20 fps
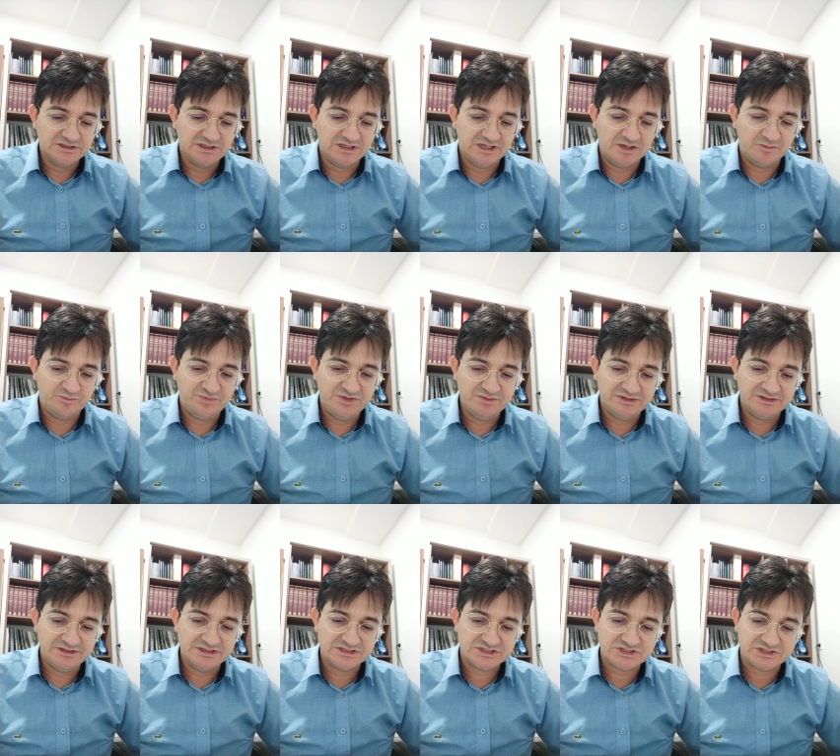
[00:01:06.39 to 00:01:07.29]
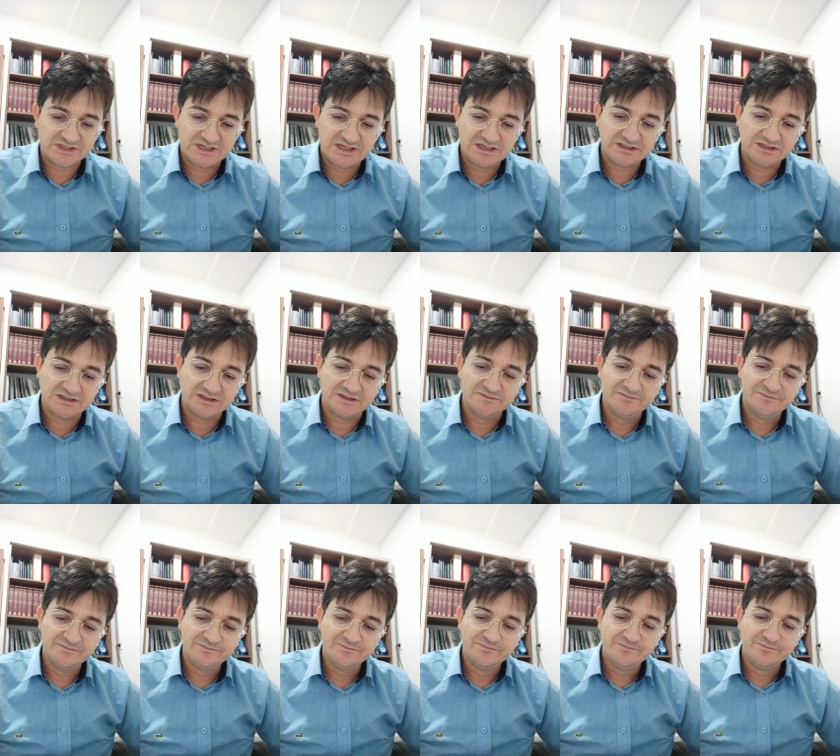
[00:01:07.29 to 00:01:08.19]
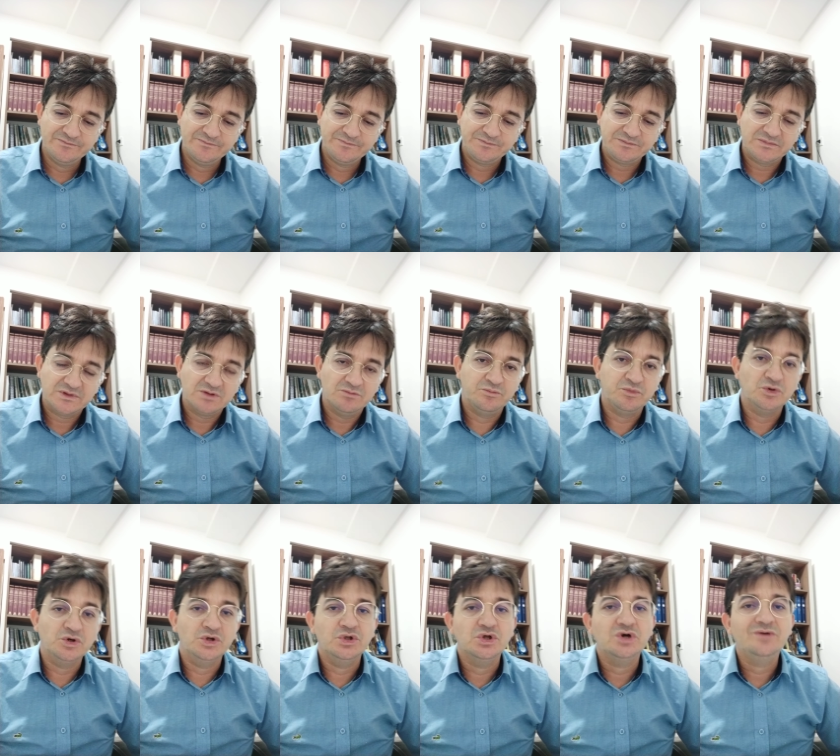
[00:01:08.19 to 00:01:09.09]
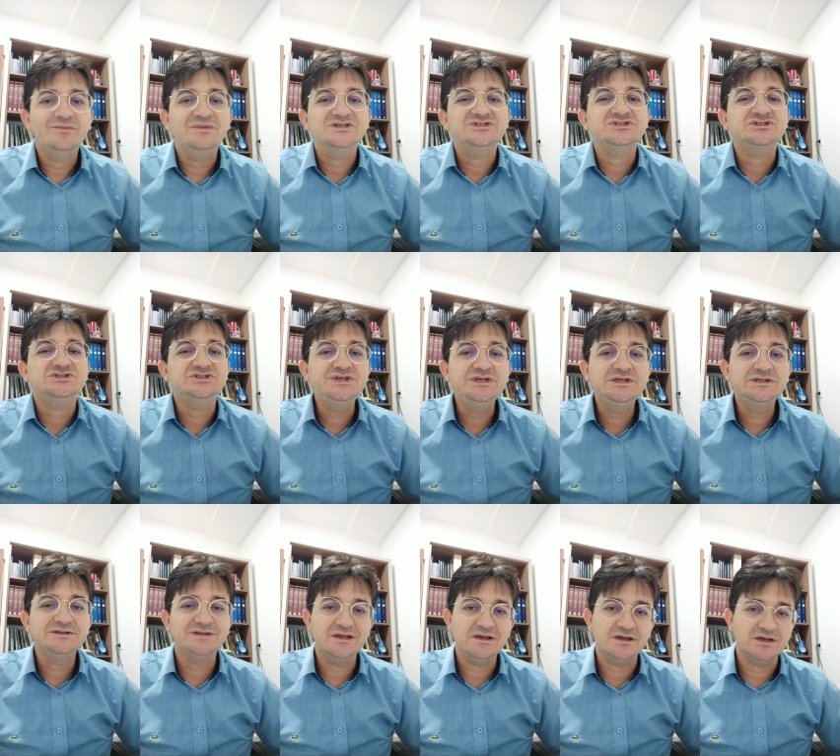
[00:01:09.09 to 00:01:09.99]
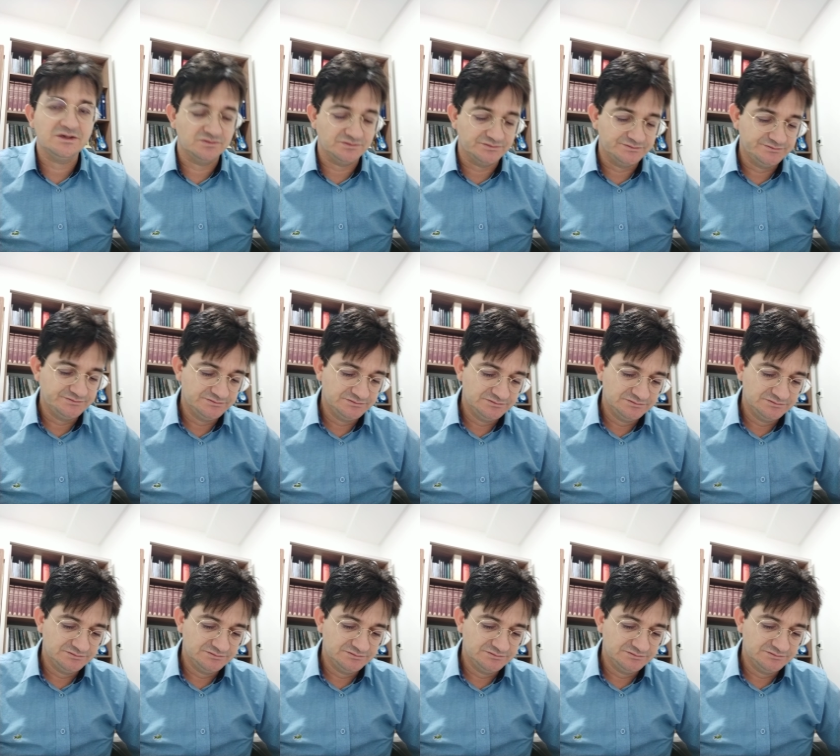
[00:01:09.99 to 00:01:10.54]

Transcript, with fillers: que a Bíblia destaca por nome Gideão,